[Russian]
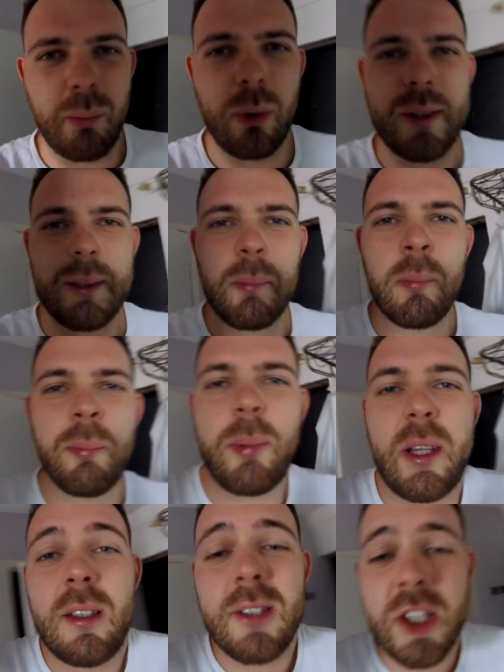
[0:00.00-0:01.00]
Будем
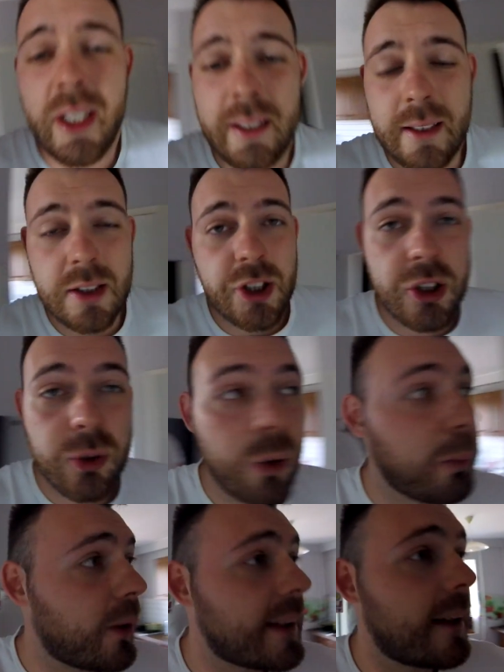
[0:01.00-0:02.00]
продолжать наш
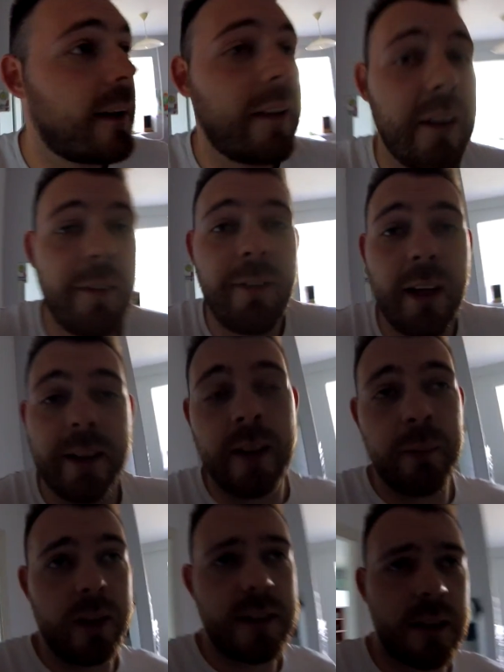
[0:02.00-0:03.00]
тур после
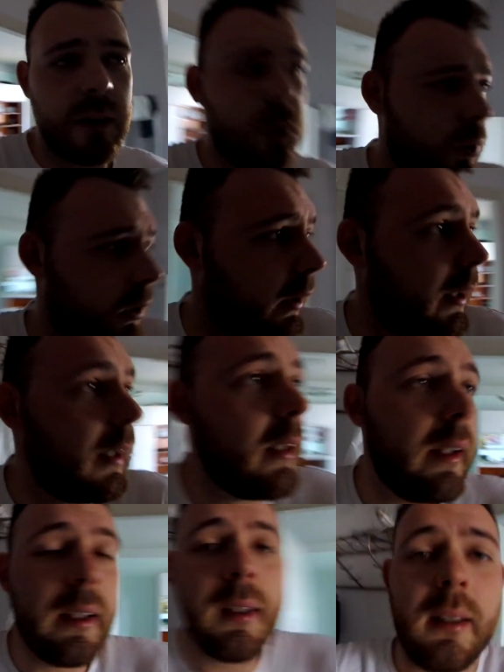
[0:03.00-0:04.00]
ванных процедур.
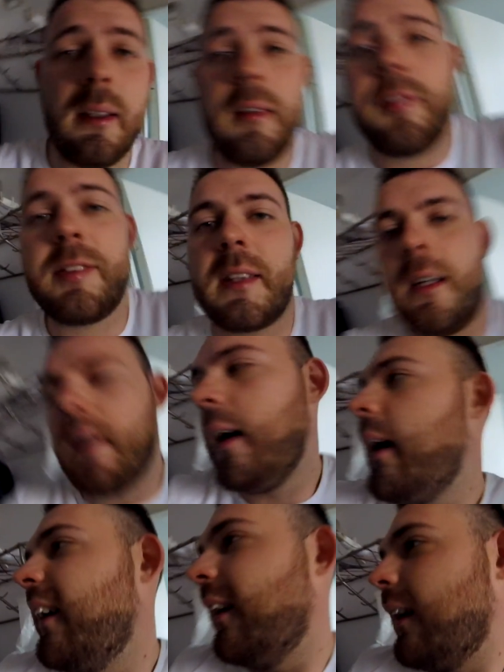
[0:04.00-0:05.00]
И
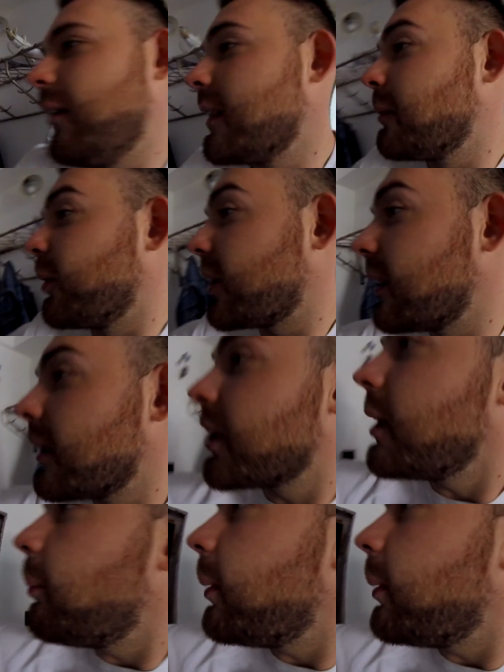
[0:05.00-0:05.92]
вторая, а возможно даже и